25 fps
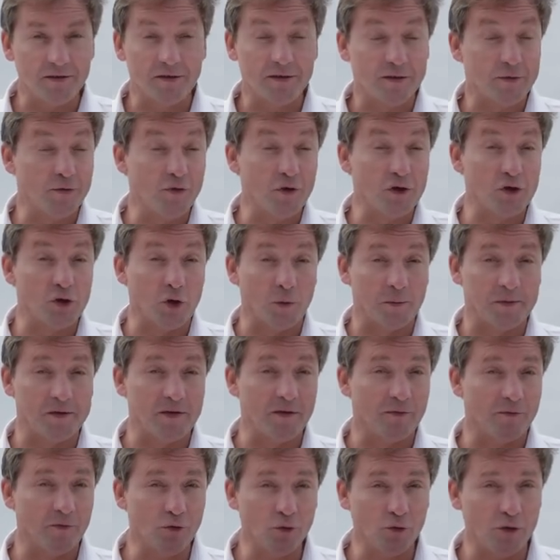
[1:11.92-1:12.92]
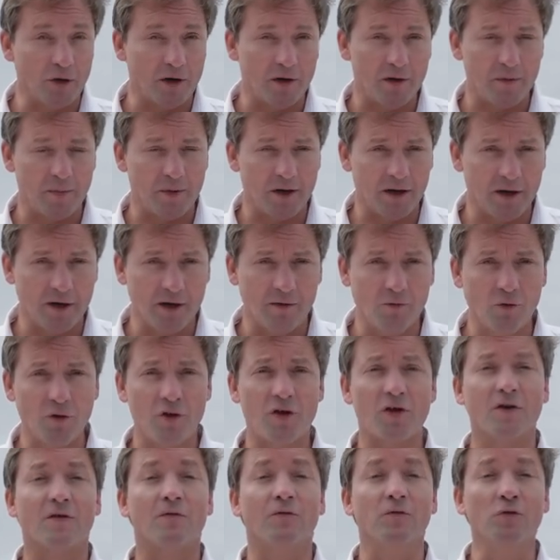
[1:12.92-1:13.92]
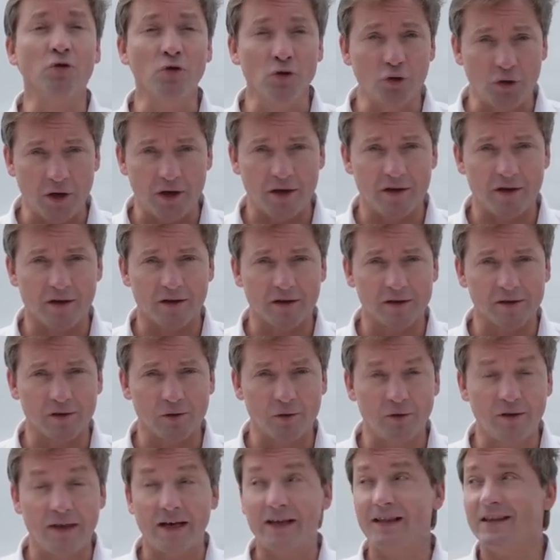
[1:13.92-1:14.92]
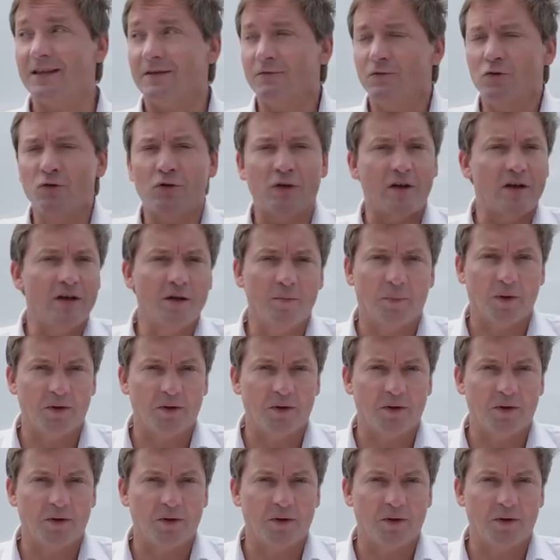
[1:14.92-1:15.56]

есть свой собственный внутренний переговорщик, внутренний консультант и внутренний